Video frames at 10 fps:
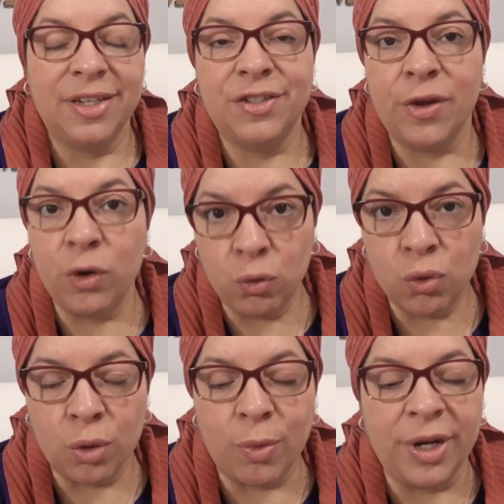Hicieron
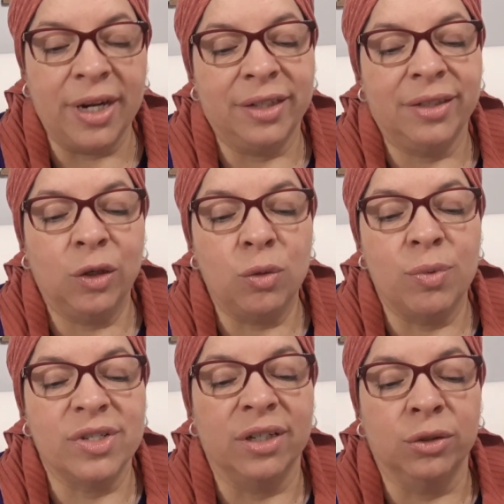un grupo y en este
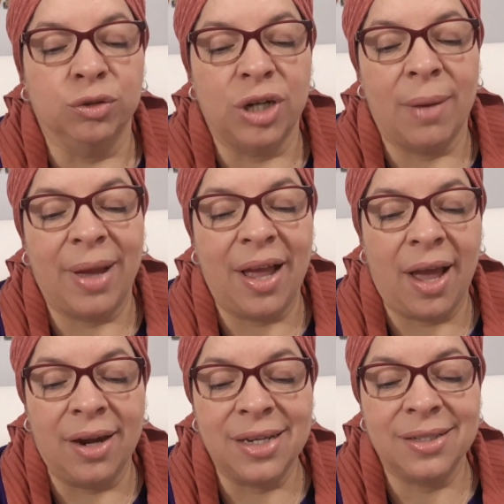grupo se encontraba
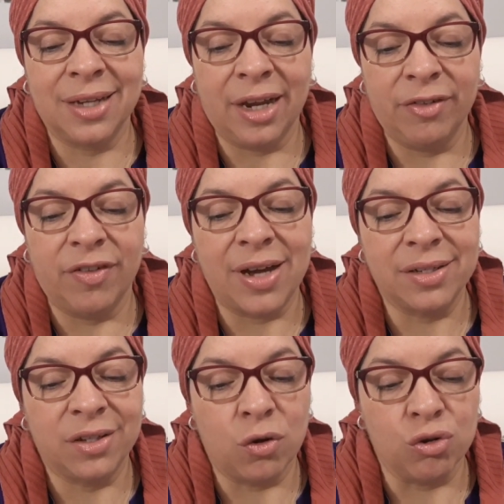Anas,
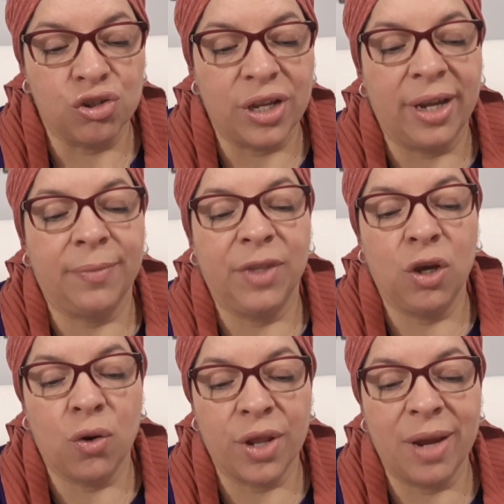Caifás, José,
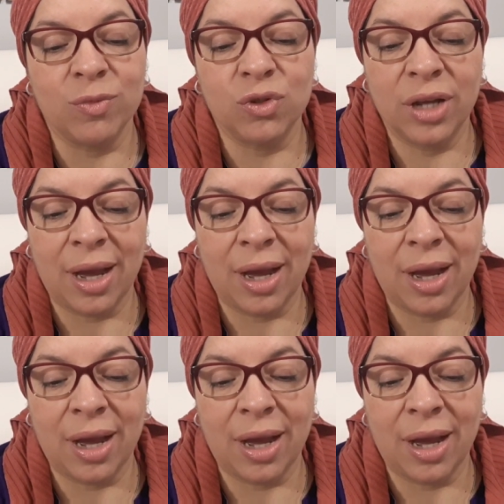Nicodemos,